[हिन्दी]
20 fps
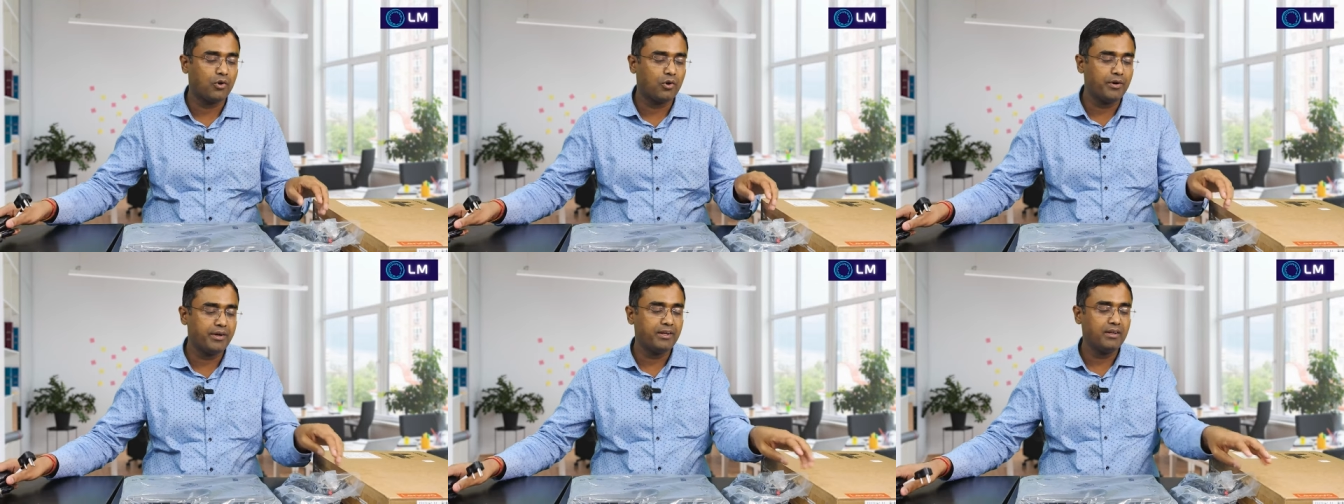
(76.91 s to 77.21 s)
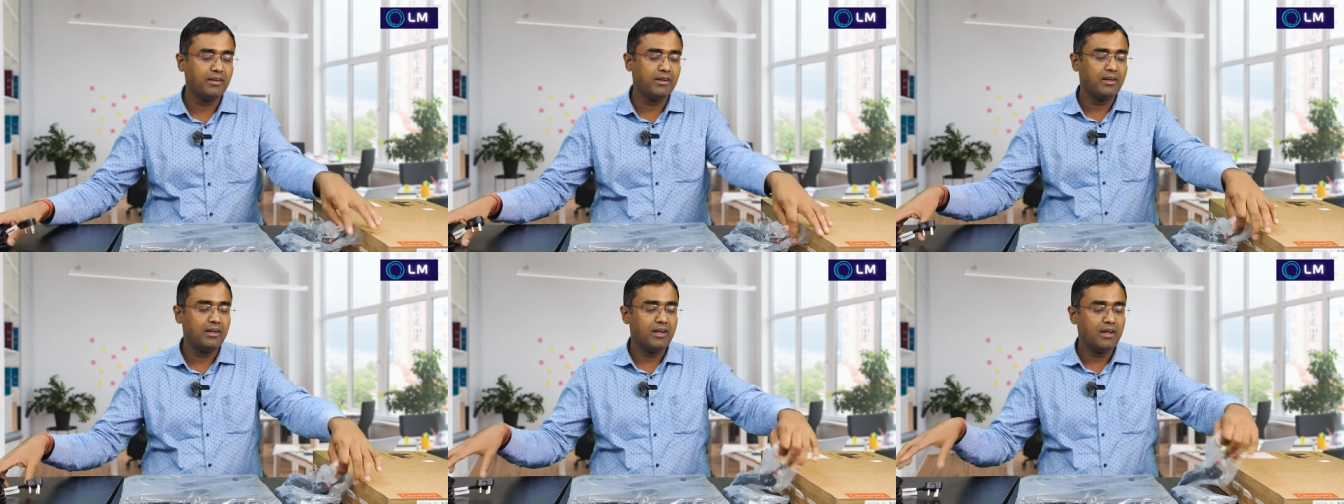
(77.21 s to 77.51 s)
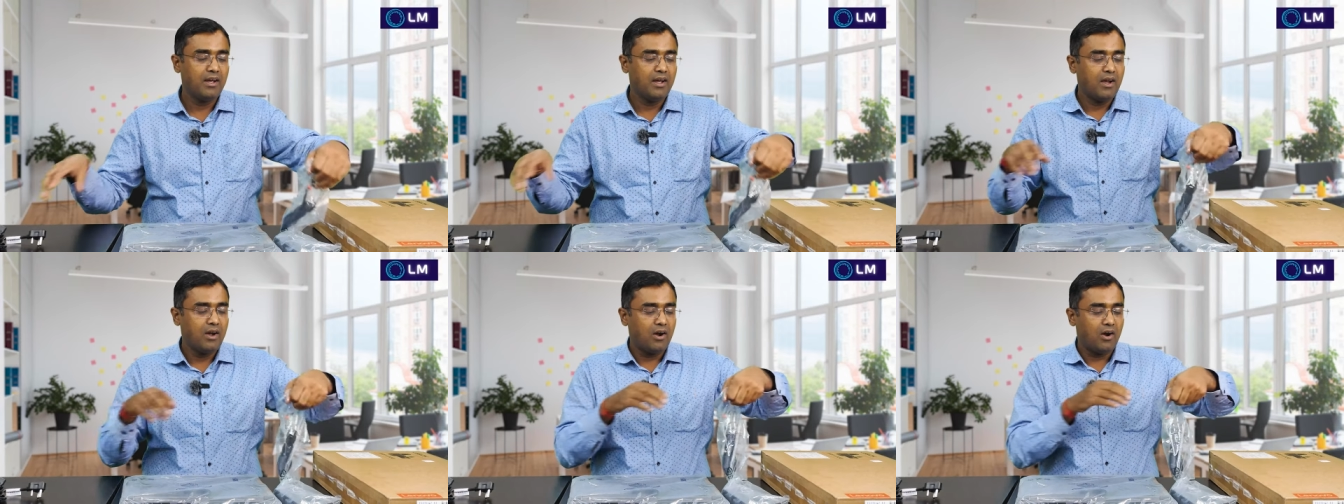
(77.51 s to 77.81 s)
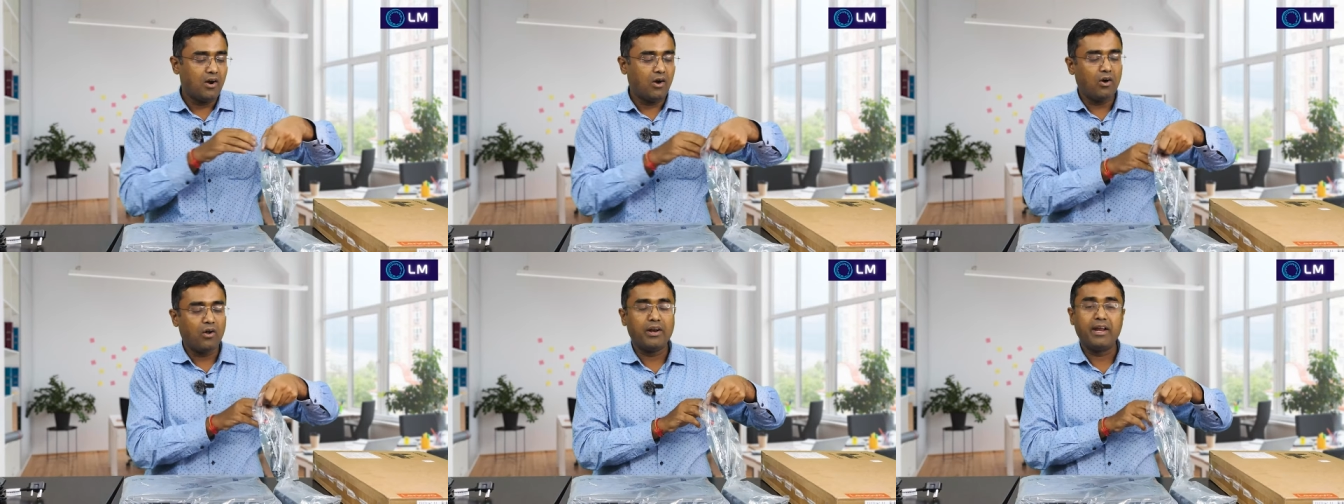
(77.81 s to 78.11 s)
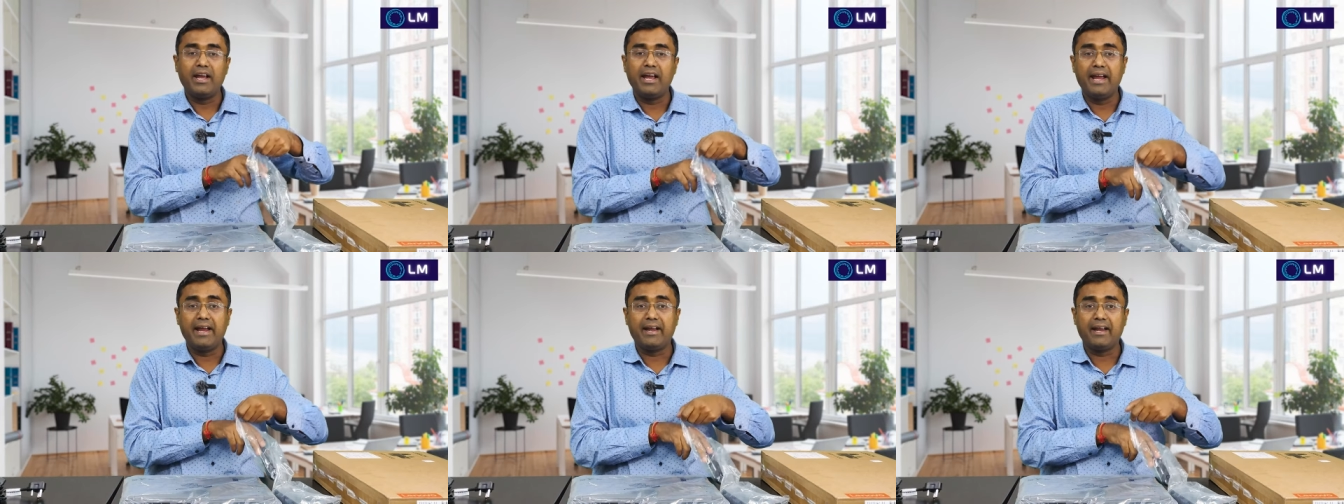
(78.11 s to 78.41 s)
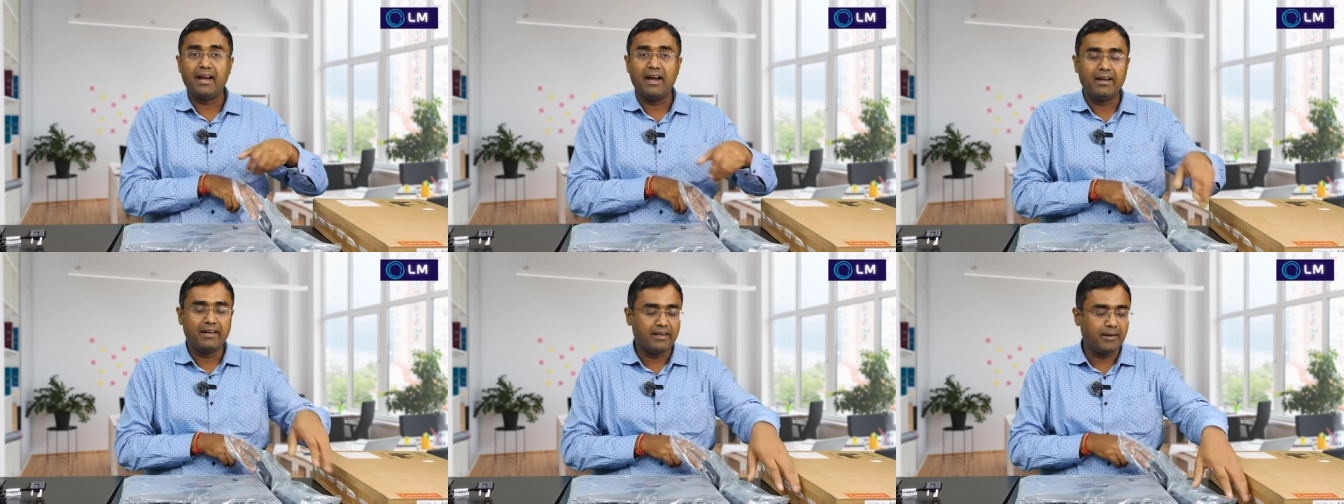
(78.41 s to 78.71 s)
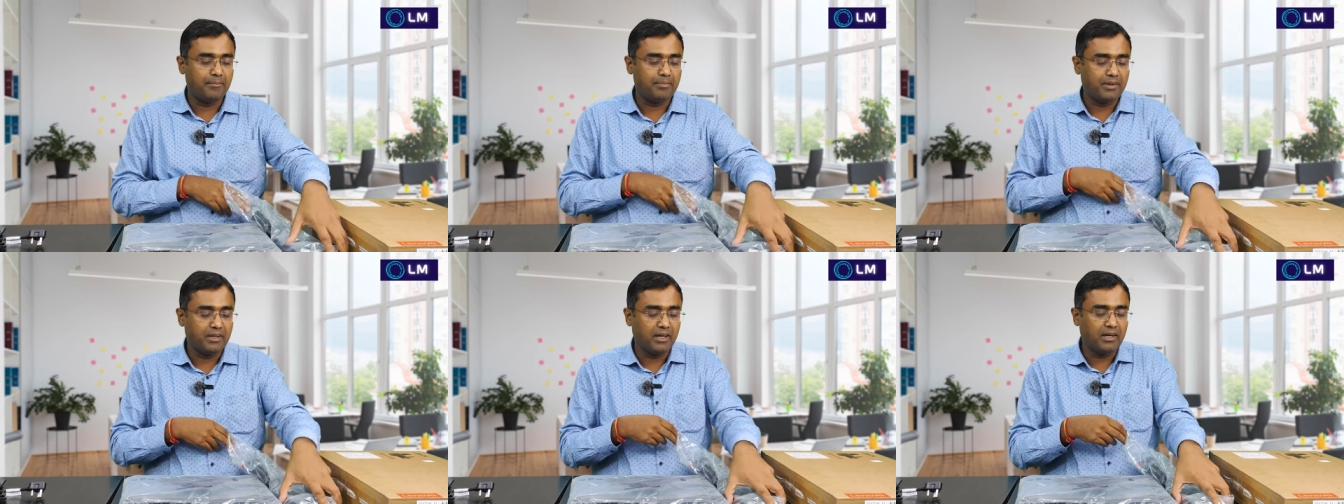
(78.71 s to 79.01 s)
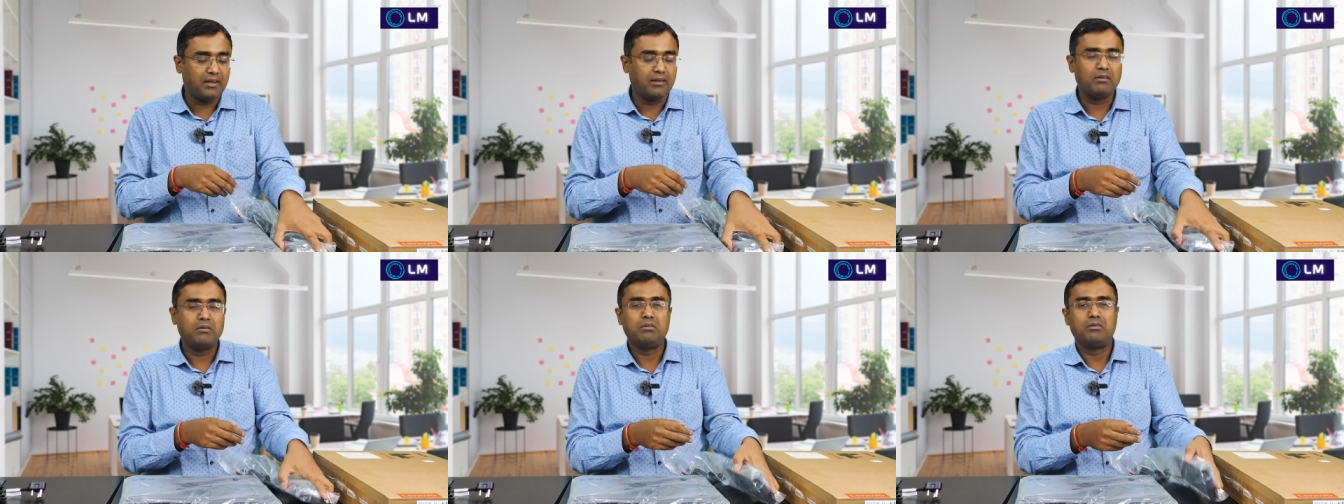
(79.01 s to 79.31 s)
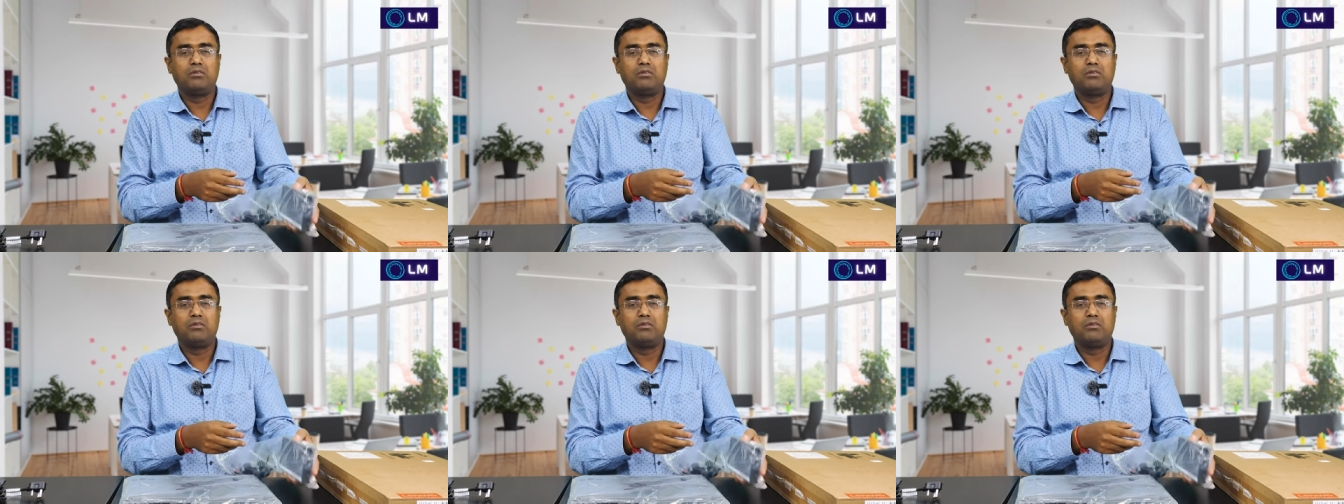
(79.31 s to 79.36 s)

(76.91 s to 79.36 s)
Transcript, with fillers: कोड और एक अडेप्टर